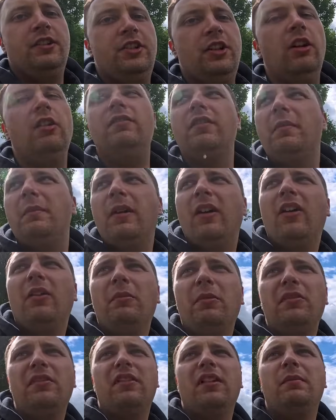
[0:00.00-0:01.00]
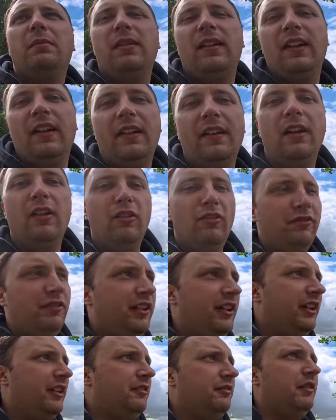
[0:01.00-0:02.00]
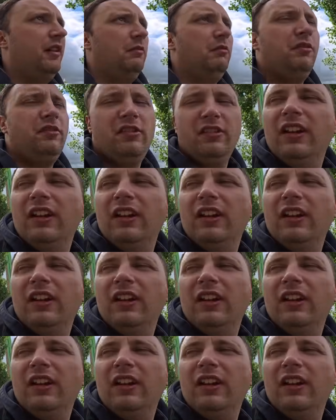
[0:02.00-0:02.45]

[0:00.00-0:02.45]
Schauen wir mal, ob unser Plan aufgeht. Wir haben uns